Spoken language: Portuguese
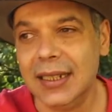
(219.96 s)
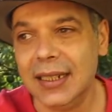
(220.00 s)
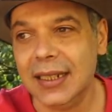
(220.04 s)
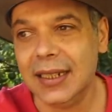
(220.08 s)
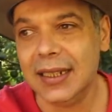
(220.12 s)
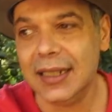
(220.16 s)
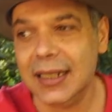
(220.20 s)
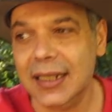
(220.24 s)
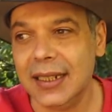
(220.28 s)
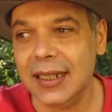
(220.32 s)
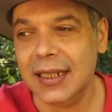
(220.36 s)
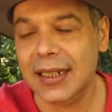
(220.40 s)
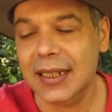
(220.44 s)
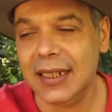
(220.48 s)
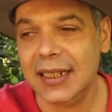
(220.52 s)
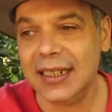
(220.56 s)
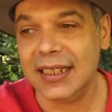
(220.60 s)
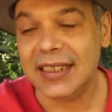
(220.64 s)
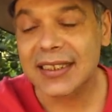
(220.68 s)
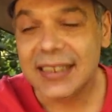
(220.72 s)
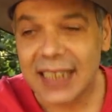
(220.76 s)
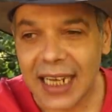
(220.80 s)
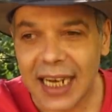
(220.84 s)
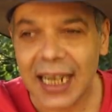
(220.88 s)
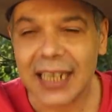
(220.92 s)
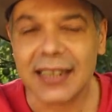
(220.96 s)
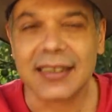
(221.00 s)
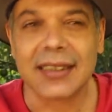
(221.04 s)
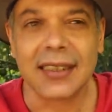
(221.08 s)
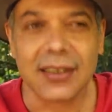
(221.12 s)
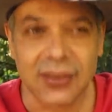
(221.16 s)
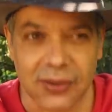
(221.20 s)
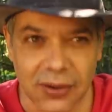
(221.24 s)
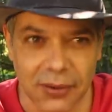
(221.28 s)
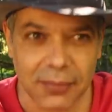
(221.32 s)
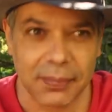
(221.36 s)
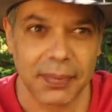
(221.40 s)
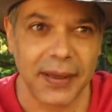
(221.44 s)
é,
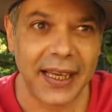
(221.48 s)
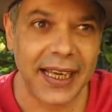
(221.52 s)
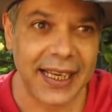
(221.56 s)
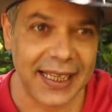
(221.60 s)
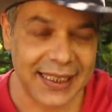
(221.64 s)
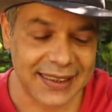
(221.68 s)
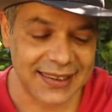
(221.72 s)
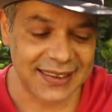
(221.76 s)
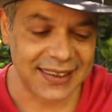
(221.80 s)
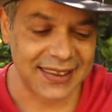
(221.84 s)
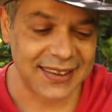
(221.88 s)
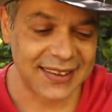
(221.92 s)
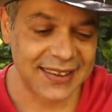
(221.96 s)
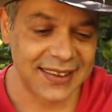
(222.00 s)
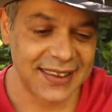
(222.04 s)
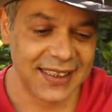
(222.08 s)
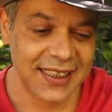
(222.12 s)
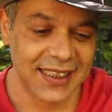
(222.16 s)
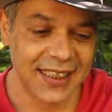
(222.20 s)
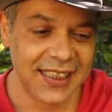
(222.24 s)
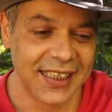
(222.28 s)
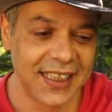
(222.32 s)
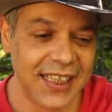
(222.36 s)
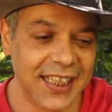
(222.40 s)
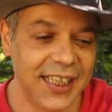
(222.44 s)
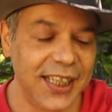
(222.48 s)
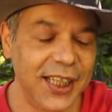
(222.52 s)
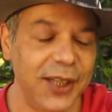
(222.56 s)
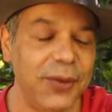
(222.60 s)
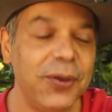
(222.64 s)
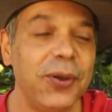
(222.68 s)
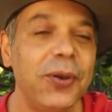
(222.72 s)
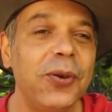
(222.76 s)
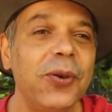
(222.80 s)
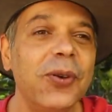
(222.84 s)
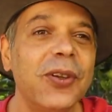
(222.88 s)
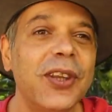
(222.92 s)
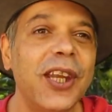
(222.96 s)
iniciáticas, complexas.
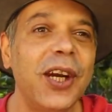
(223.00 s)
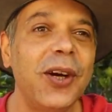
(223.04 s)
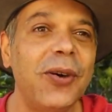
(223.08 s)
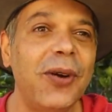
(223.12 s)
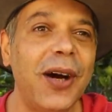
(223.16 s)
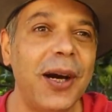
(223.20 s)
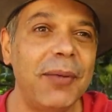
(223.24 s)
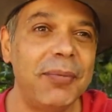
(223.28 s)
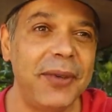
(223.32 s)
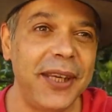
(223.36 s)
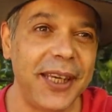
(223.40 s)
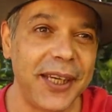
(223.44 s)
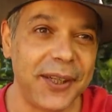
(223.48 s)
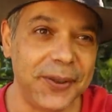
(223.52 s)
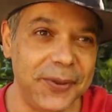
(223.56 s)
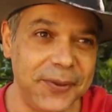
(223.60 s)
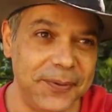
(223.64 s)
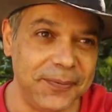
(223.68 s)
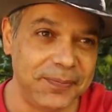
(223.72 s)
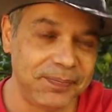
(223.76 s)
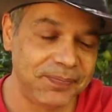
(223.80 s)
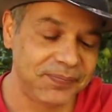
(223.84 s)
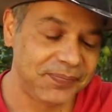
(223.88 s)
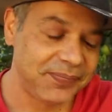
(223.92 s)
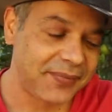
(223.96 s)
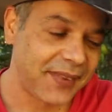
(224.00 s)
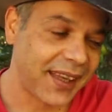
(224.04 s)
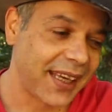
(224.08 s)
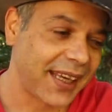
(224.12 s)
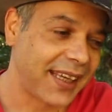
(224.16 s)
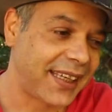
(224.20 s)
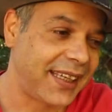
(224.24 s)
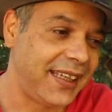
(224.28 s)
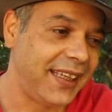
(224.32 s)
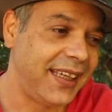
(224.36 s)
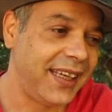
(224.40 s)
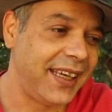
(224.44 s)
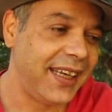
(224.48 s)
Eu encontrei um amigo
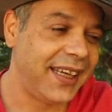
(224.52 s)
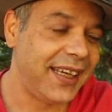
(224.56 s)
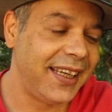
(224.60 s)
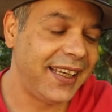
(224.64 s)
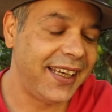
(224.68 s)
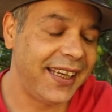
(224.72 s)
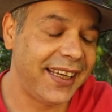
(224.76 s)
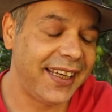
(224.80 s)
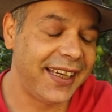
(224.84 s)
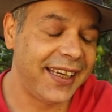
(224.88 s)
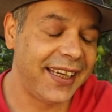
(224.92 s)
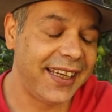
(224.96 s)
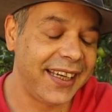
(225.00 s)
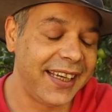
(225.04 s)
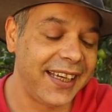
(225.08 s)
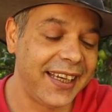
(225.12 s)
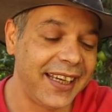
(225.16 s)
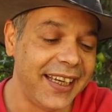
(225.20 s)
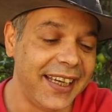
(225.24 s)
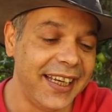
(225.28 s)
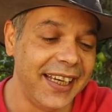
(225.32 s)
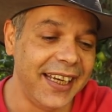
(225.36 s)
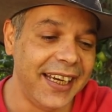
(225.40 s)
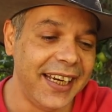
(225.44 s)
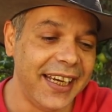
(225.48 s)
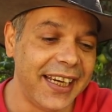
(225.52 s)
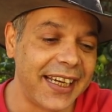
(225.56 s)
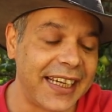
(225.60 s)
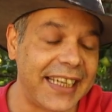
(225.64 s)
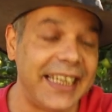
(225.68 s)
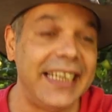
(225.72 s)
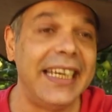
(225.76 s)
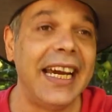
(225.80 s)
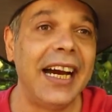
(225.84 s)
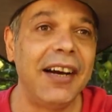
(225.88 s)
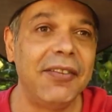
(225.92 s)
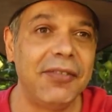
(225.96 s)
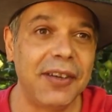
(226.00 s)
que ele
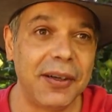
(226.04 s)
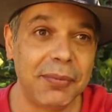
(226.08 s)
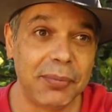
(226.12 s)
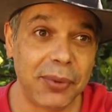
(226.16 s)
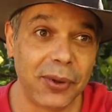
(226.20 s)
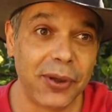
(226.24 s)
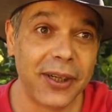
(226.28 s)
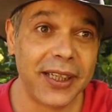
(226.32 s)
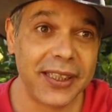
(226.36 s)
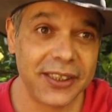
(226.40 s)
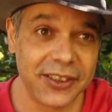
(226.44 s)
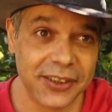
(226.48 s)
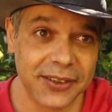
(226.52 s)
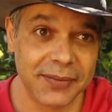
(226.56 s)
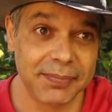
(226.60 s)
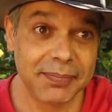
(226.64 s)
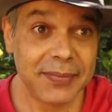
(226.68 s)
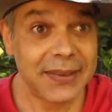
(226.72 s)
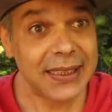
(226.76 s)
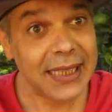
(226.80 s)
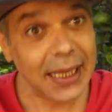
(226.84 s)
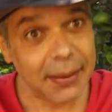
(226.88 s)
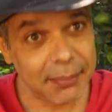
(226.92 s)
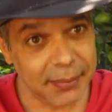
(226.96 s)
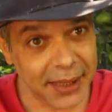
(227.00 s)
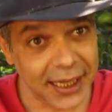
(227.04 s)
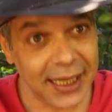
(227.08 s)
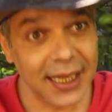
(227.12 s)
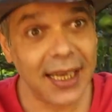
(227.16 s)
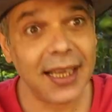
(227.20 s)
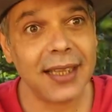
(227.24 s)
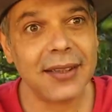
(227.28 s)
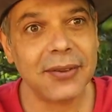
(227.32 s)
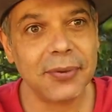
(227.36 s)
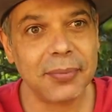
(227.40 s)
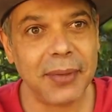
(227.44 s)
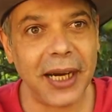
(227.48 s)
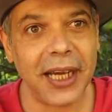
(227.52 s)
criava bode, também
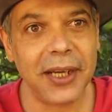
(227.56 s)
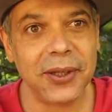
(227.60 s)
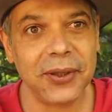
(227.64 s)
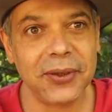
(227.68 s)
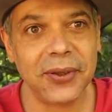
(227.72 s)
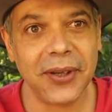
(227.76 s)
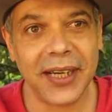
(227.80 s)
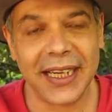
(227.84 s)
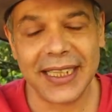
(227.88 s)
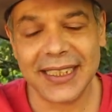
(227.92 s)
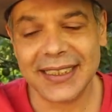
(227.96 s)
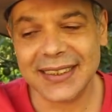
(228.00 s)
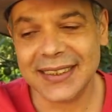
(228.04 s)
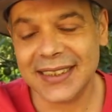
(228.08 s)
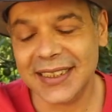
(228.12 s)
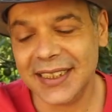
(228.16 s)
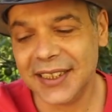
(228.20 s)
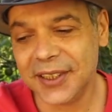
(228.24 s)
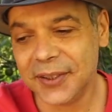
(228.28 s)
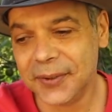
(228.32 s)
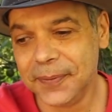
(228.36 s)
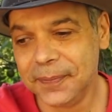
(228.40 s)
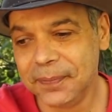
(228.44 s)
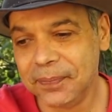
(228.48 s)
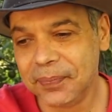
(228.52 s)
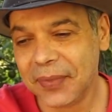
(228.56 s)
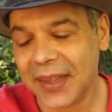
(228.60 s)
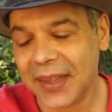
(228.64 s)
lá do bairro do Raizeiro,